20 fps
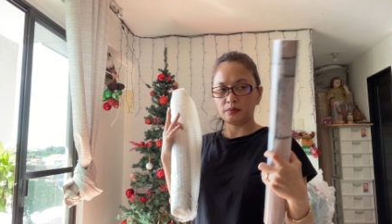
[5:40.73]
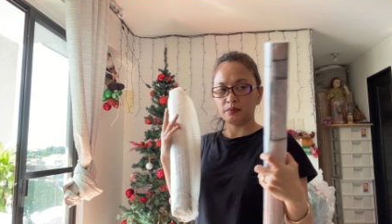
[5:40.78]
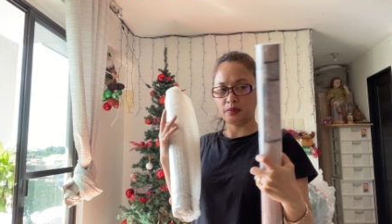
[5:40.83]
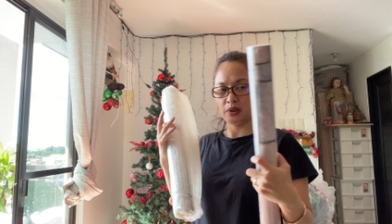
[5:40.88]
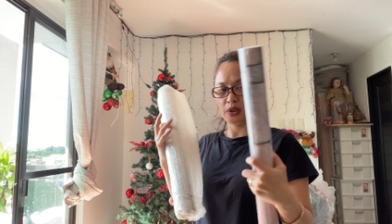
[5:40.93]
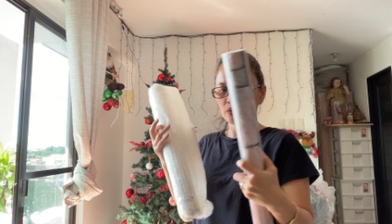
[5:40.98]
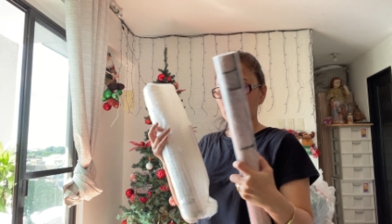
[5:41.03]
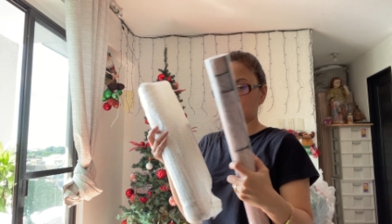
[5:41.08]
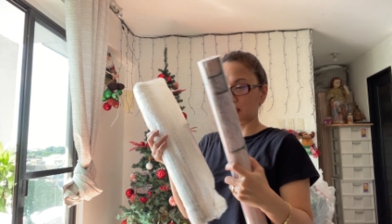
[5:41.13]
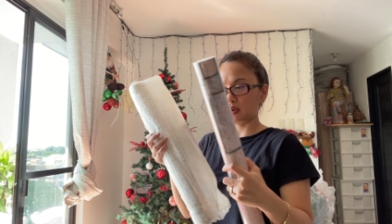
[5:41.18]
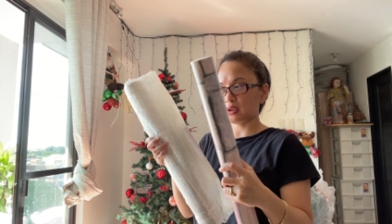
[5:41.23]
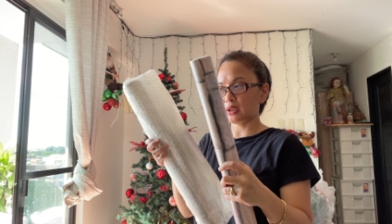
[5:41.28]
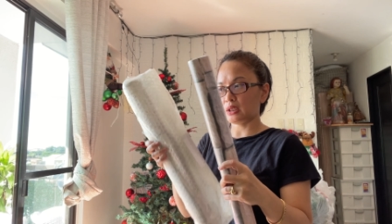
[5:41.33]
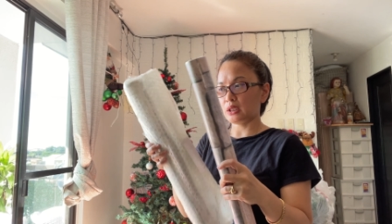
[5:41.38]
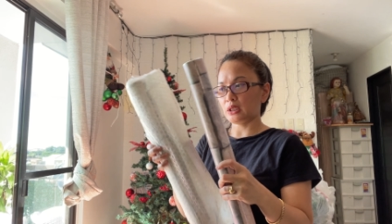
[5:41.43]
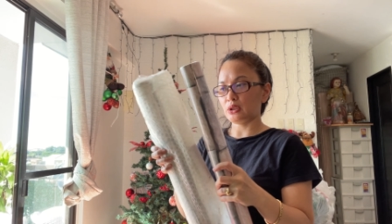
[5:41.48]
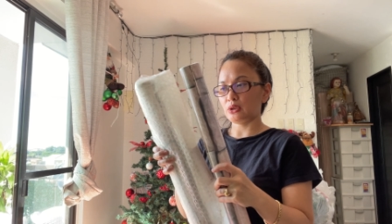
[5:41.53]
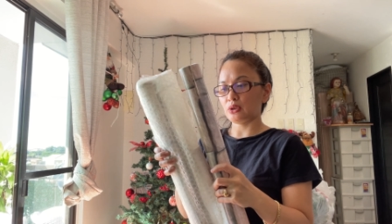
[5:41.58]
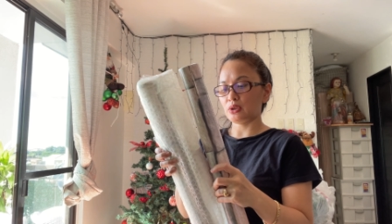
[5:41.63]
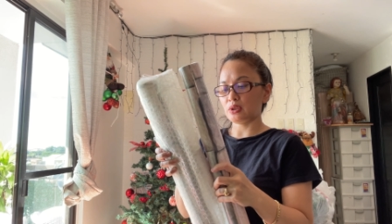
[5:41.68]
Pero sa
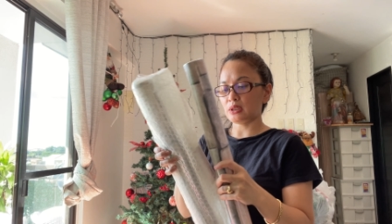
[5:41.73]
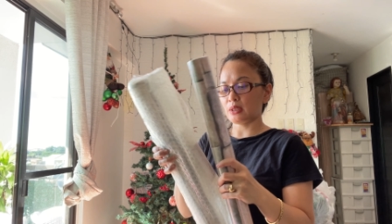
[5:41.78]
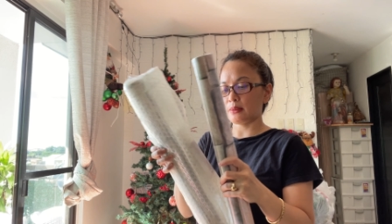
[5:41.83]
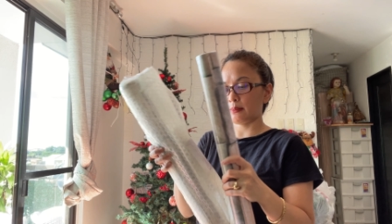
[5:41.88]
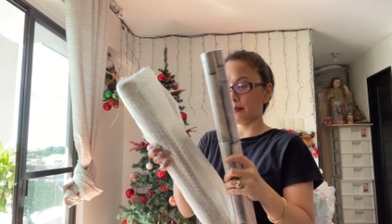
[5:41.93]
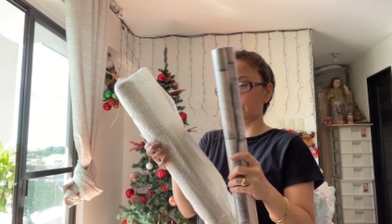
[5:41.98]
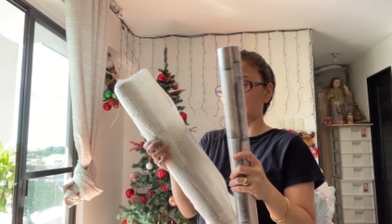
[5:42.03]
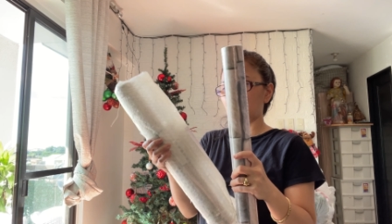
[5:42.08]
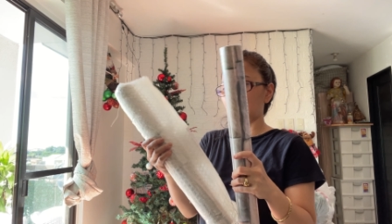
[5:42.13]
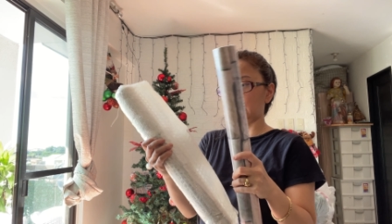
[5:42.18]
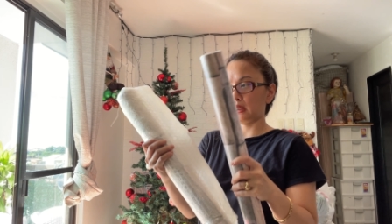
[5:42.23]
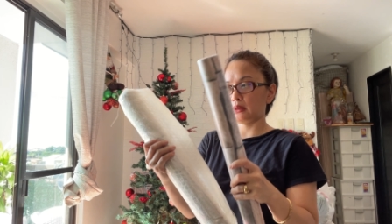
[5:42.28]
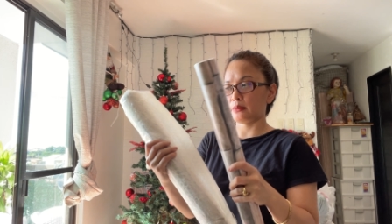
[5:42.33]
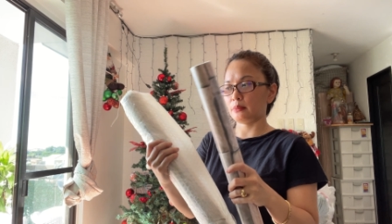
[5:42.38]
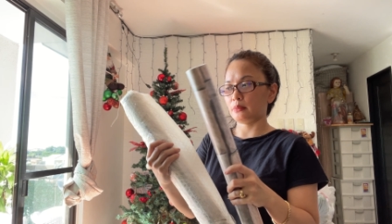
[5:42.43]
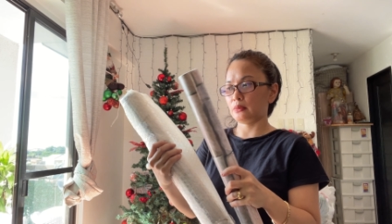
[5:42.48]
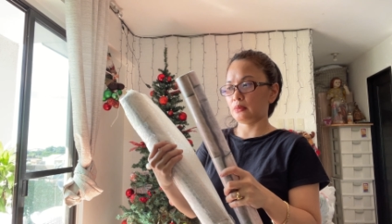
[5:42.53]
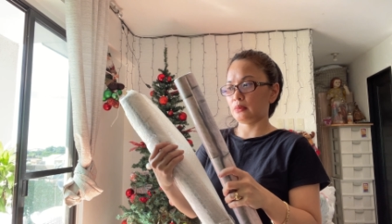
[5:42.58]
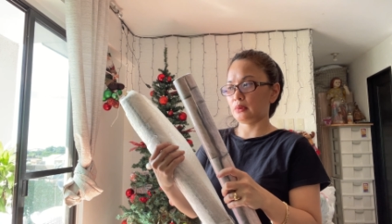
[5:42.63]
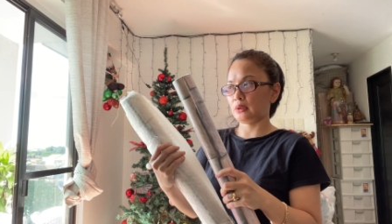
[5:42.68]
ngayon, sample lang
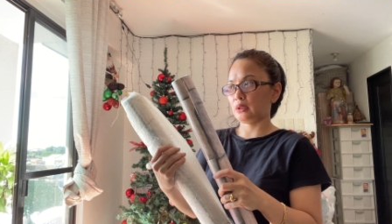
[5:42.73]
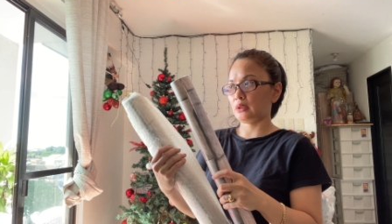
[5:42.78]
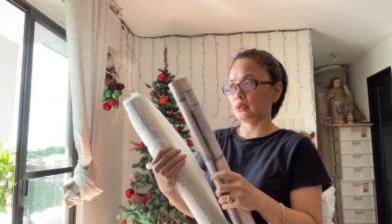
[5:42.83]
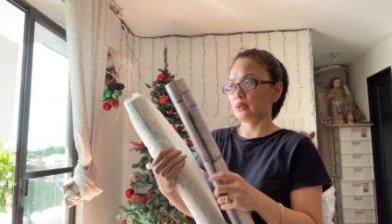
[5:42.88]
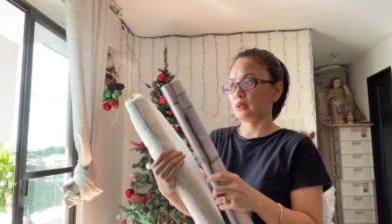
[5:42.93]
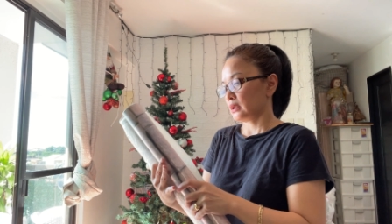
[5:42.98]
muna.